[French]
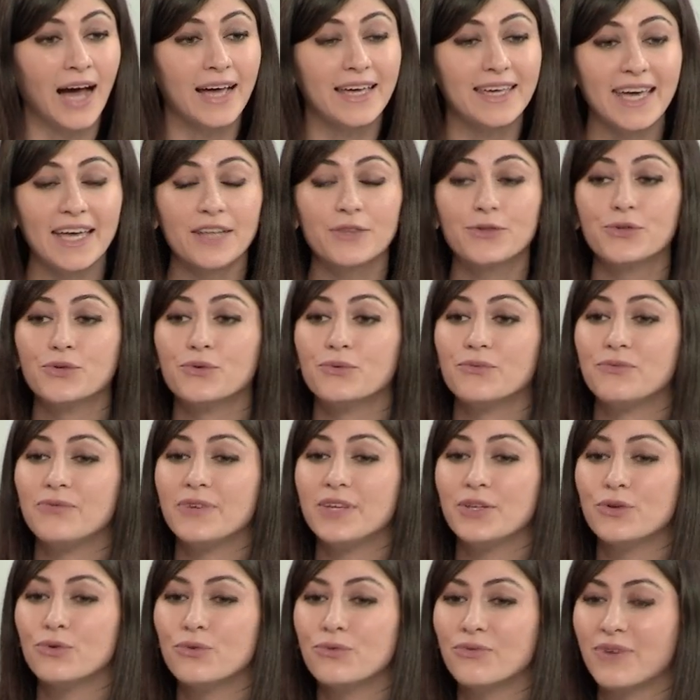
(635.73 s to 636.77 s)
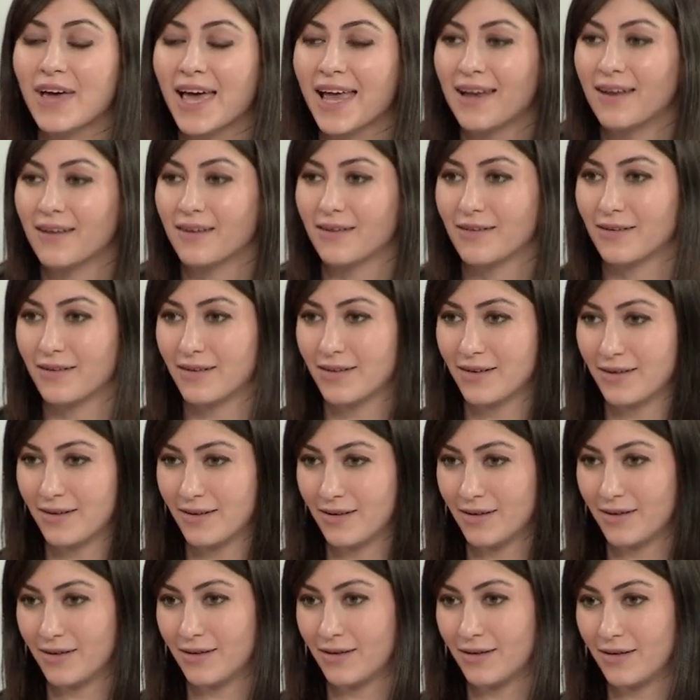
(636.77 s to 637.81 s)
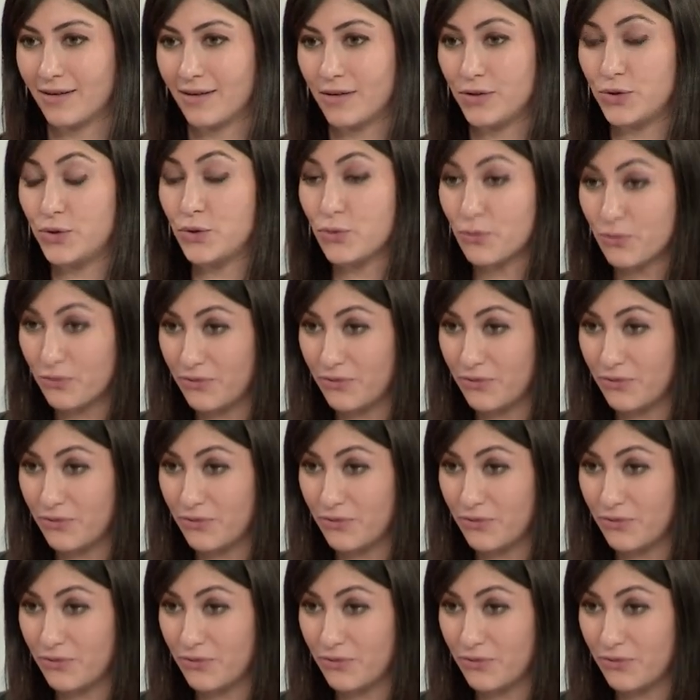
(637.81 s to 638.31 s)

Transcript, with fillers: quête d'une vie nouvelle, d'une